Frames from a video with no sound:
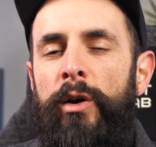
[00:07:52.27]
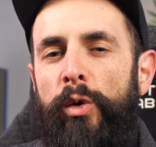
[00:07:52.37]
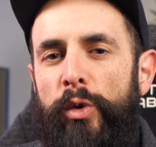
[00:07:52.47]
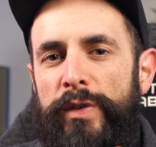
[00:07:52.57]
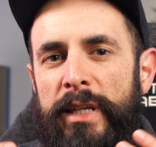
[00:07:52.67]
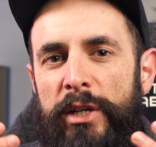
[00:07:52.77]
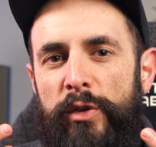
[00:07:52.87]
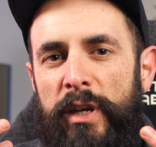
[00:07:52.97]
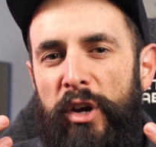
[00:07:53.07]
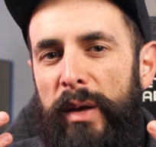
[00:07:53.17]
on a aussi quelque
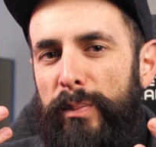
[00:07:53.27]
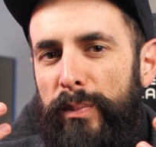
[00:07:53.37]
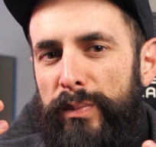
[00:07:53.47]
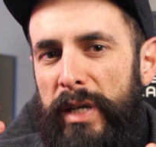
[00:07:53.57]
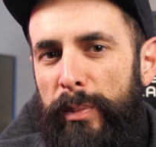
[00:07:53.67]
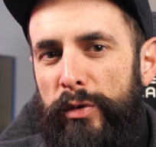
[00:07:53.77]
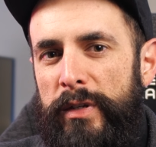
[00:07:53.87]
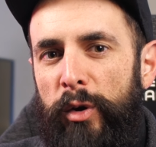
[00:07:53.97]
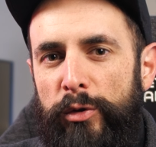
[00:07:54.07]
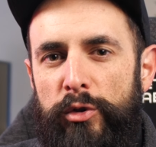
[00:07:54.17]
chose qui est quand même bien plus
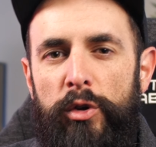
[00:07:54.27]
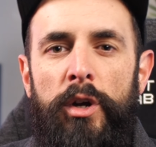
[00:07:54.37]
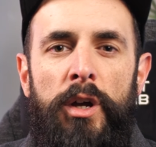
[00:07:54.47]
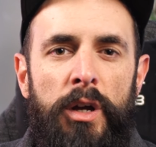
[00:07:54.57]
silencieux,